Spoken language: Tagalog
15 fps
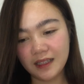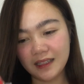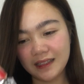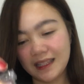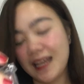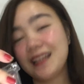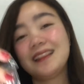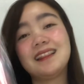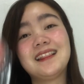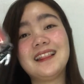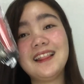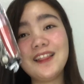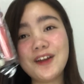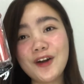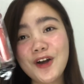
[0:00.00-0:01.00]

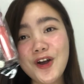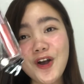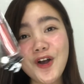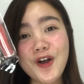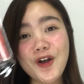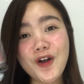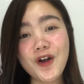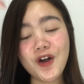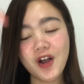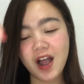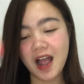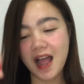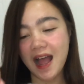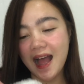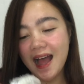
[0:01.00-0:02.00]
tatlo
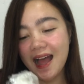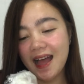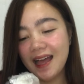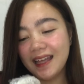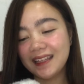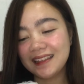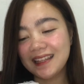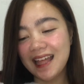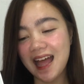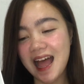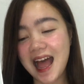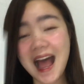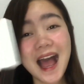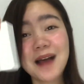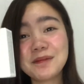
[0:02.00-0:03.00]
at
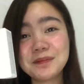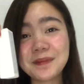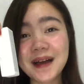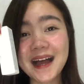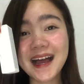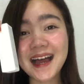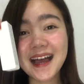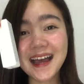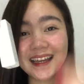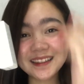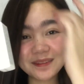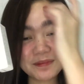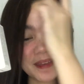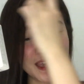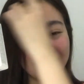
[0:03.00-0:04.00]
apat.
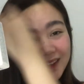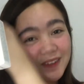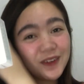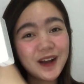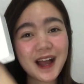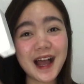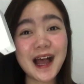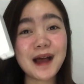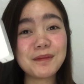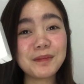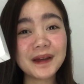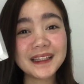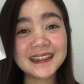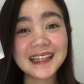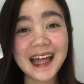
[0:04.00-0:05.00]
Merong
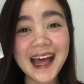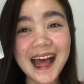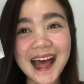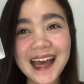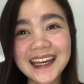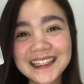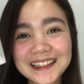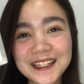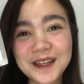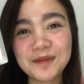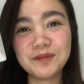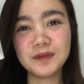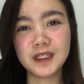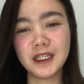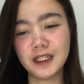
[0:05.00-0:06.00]
apat na
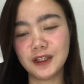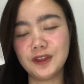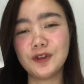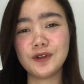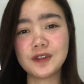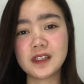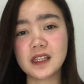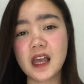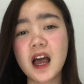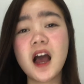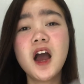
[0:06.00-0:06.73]
item dito sa